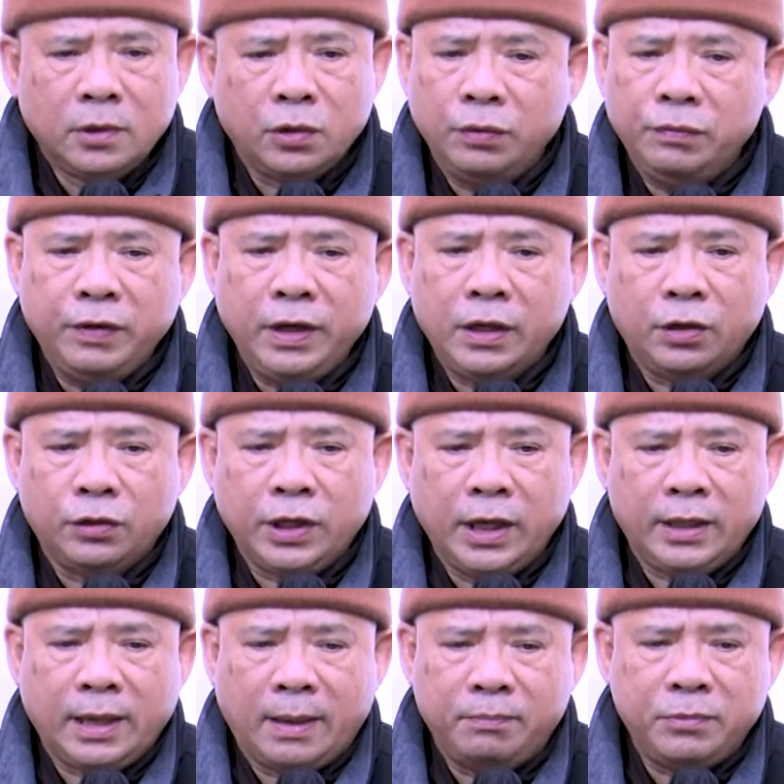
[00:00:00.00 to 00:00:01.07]
quý vị có
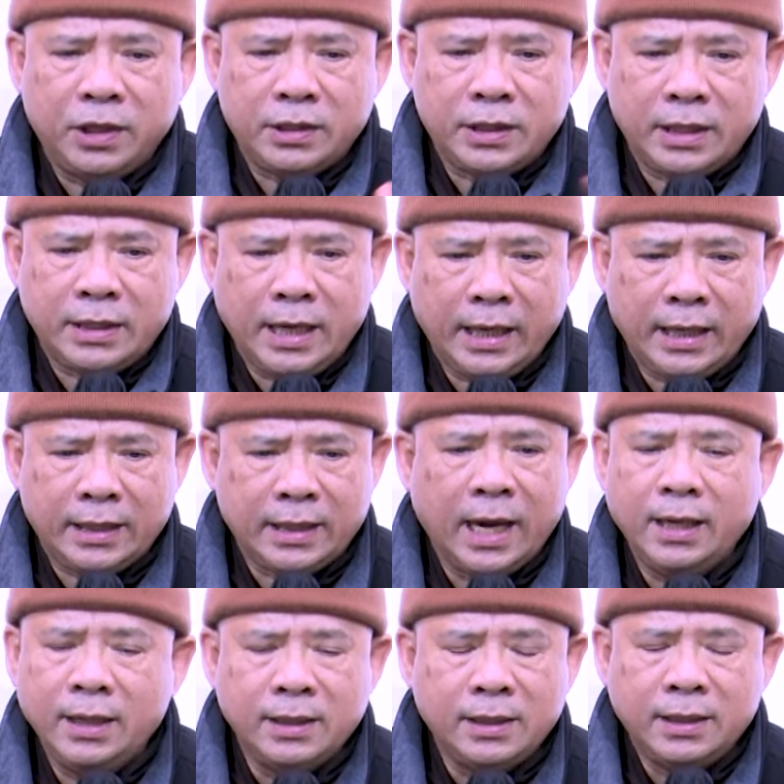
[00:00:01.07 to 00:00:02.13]
thể tắm rửa sạch sẽ cái
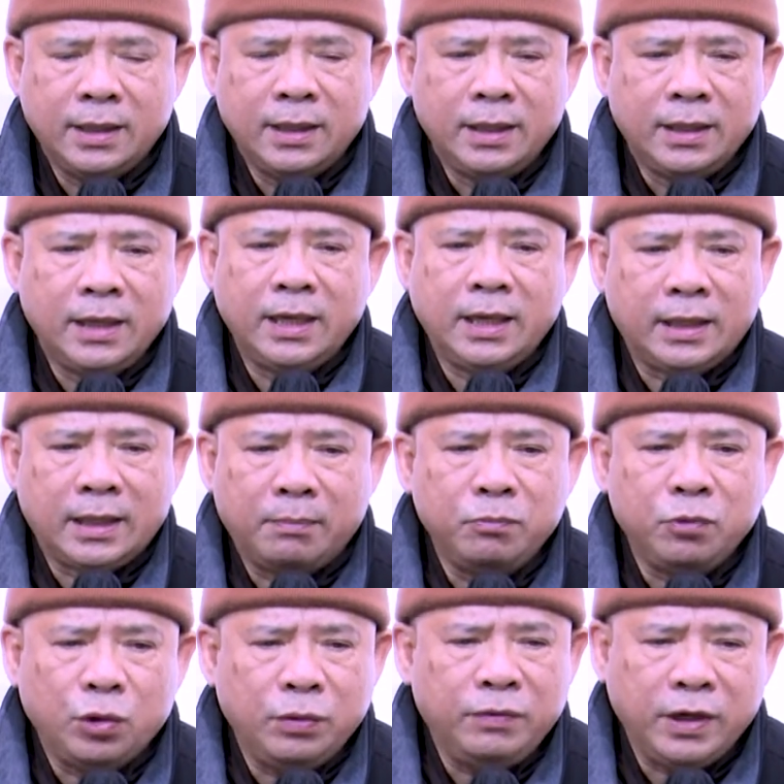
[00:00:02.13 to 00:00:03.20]
thân, nhưng cái
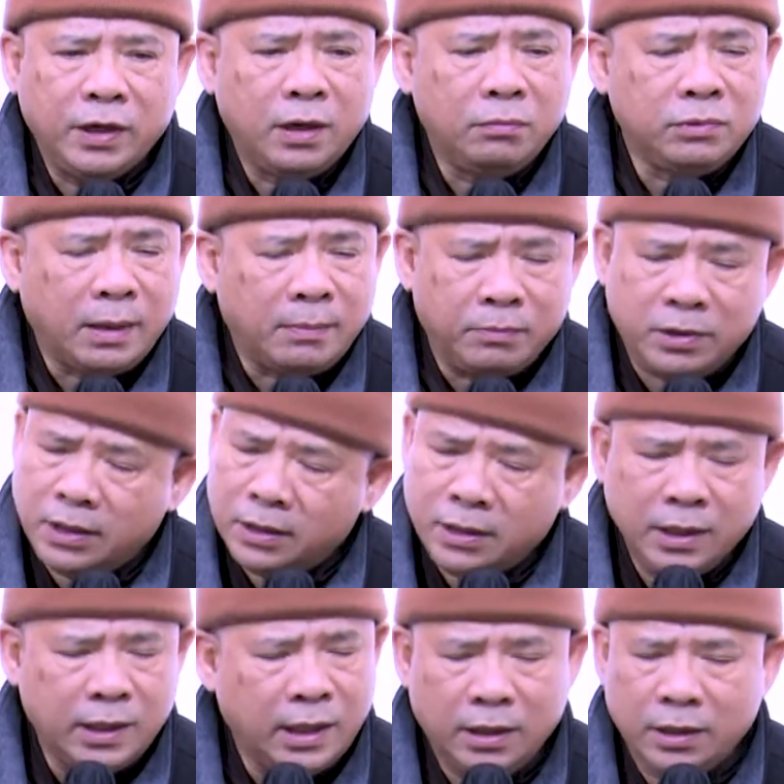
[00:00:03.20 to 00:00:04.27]
tâm quý vị không tắm rửa
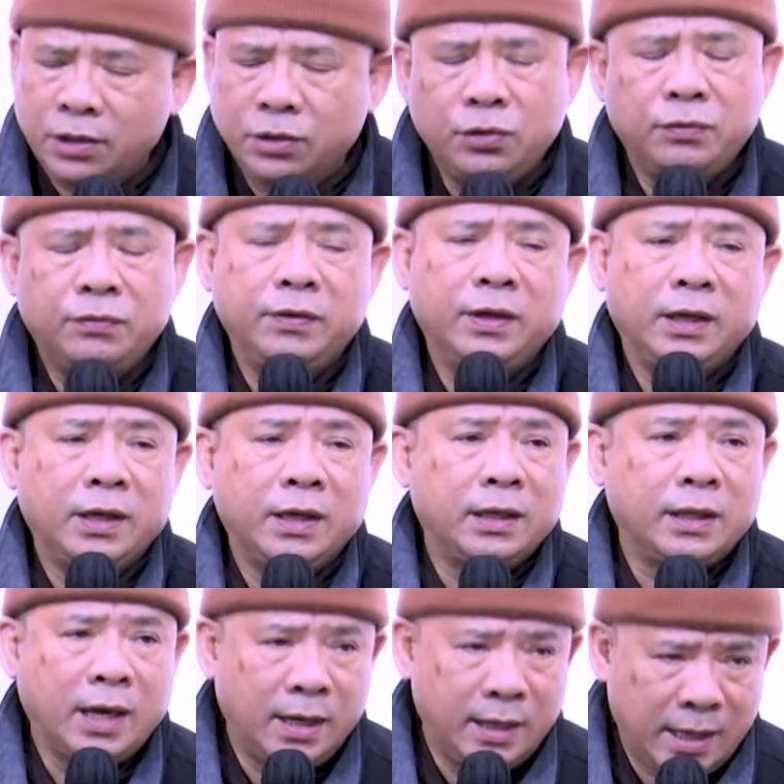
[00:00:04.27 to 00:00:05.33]
thì kính thưa quý vị,
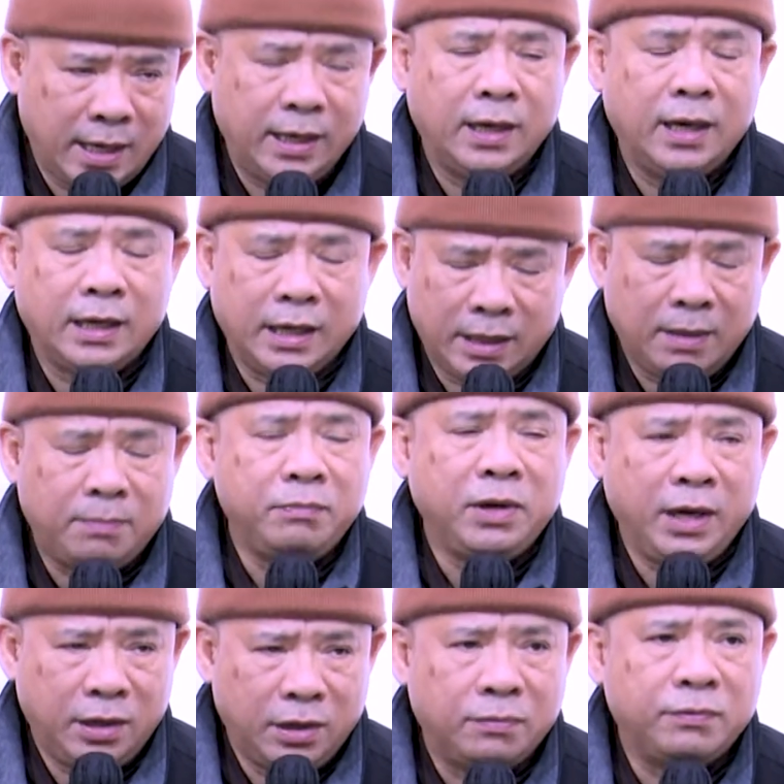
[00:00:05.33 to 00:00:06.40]
cái thân này, cái tâm
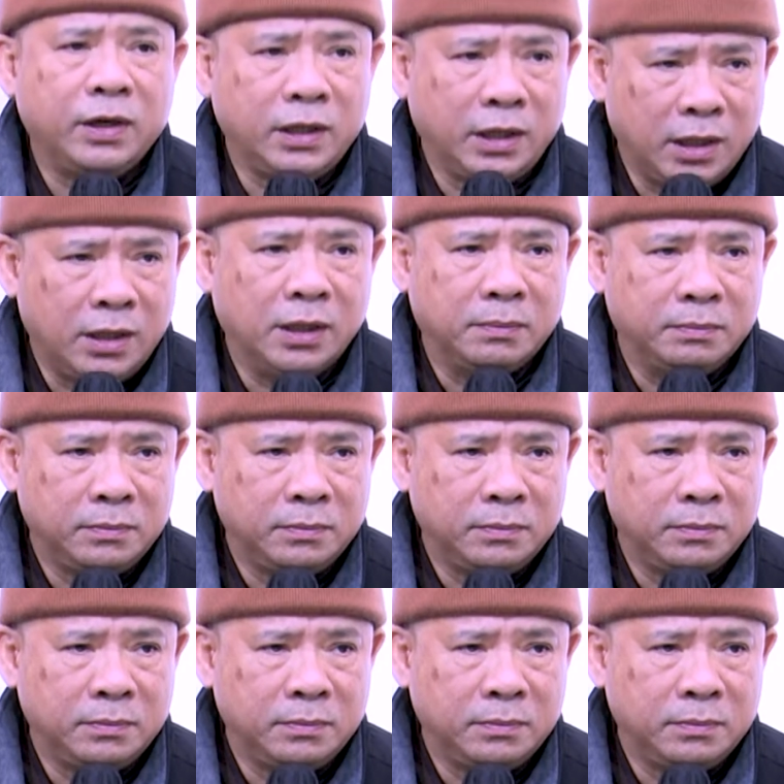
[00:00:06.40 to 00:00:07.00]
này nó vẫn nhớ nhớ